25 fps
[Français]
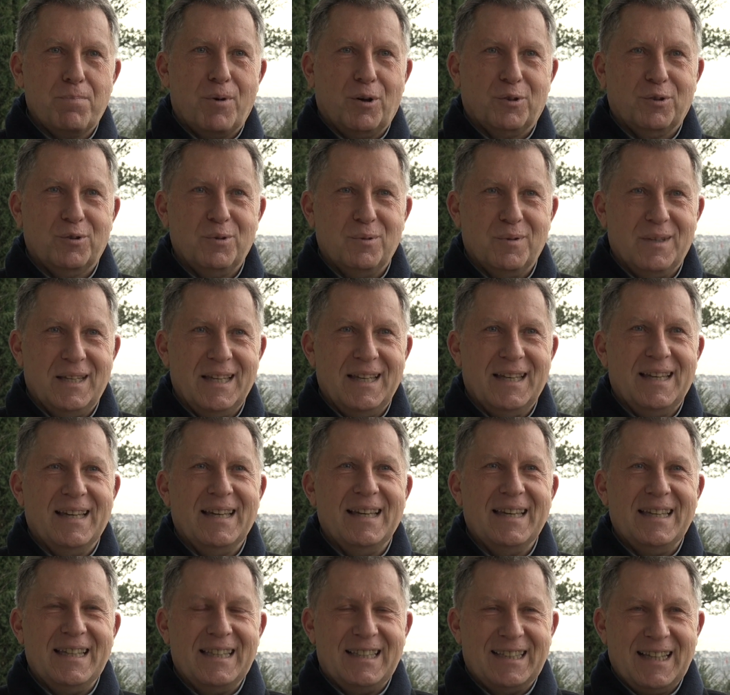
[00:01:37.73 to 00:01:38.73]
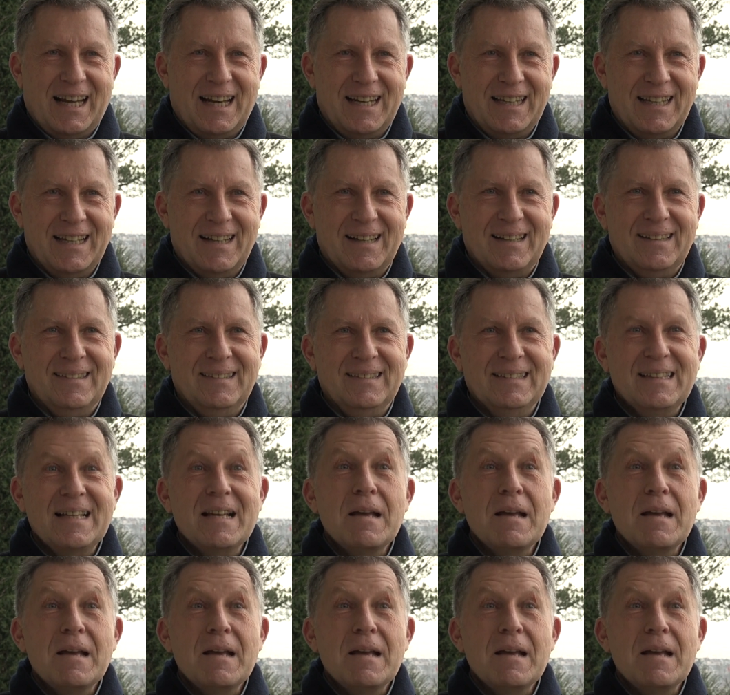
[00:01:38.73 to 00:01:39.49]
Portugais, Italiens,